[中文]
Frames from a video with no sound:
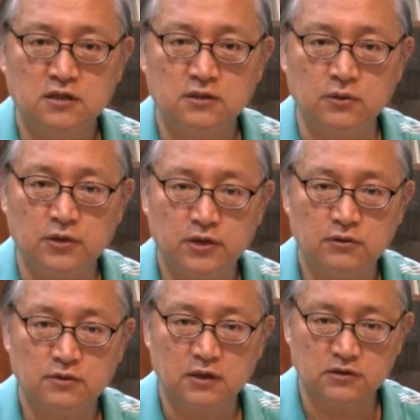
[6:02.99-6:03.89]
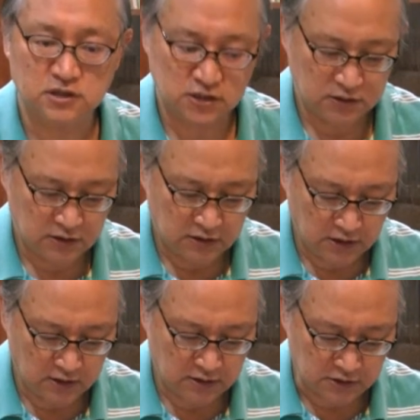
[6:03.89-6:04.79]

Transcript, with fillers: 有六到七天的